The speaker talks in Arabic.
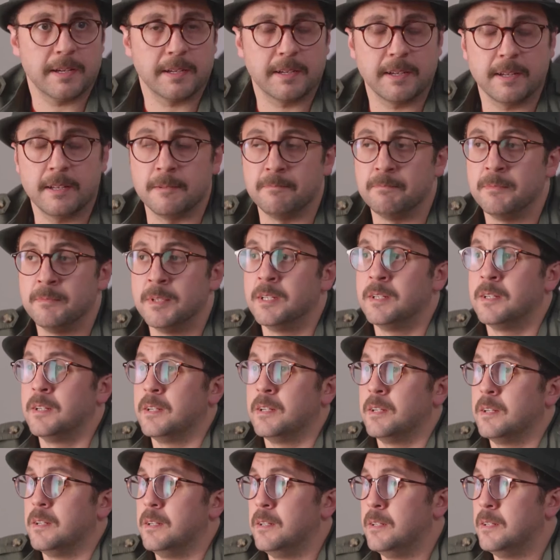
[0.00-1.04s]
هيكلم
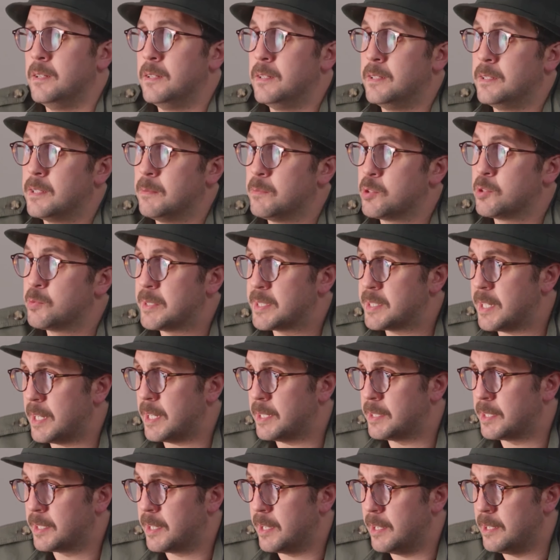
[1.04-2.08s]
آه، انت مش بس
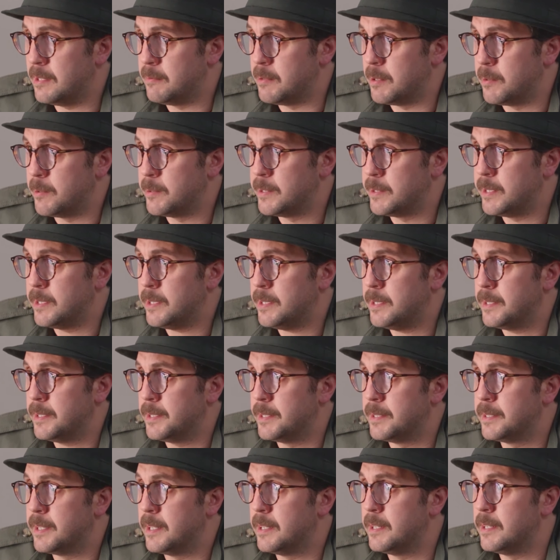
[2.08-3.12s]
هتتكلم يا مديح
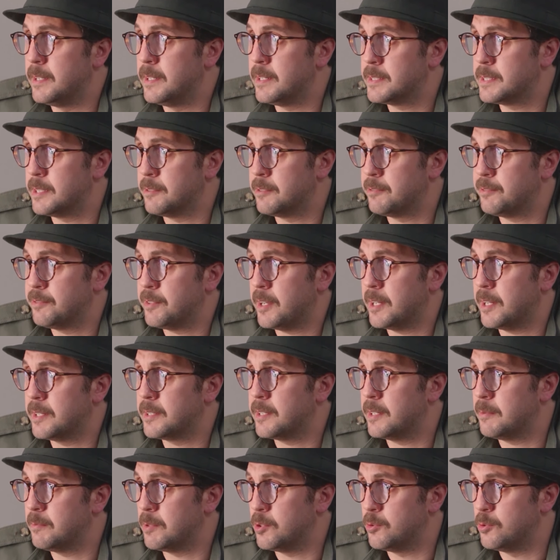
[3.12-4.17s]
انت للاسف
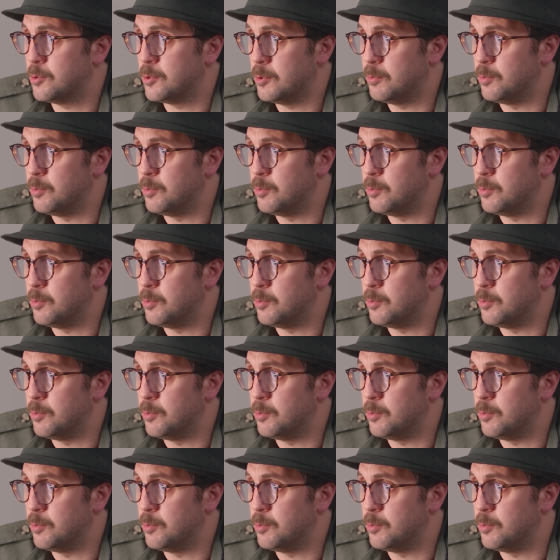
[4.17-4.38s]
هتعمل دور